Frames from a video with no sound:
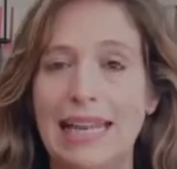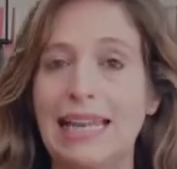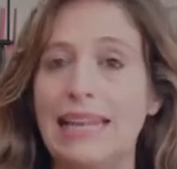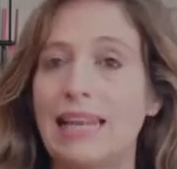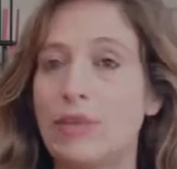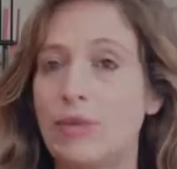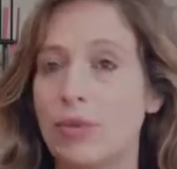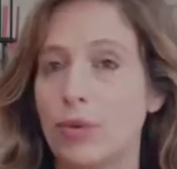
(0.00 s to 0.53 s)
la
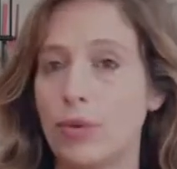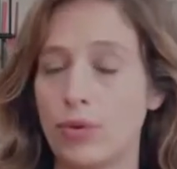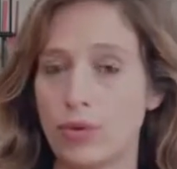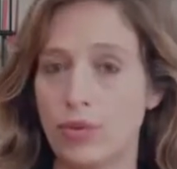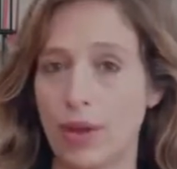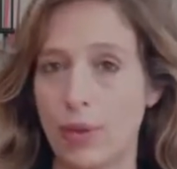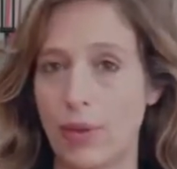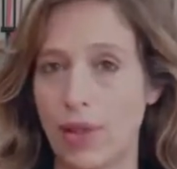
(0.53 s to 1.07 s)
nature
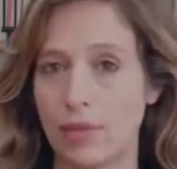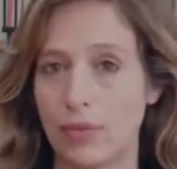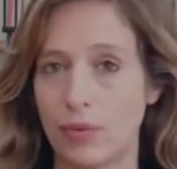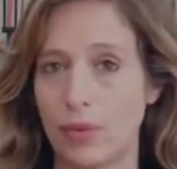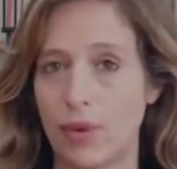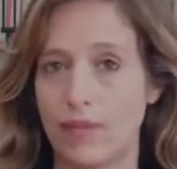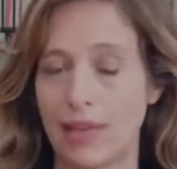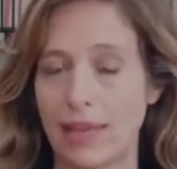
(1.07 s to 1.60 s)
de sa
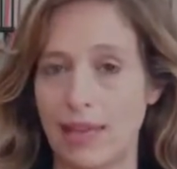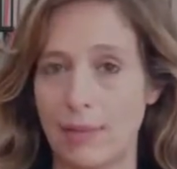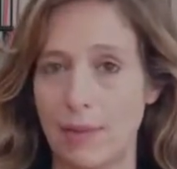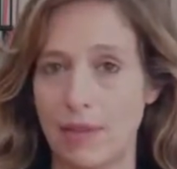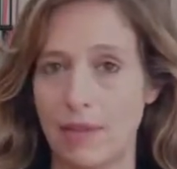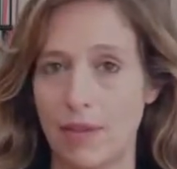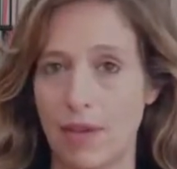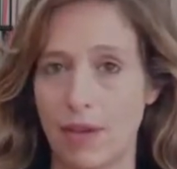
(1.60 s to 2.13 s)
relation avec
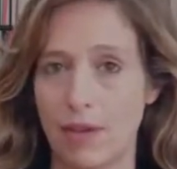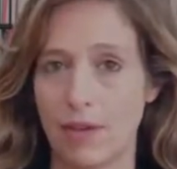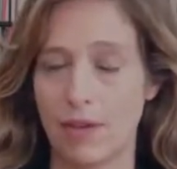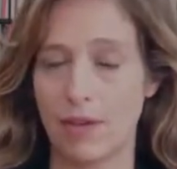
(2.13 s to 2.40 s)
l'émetteur.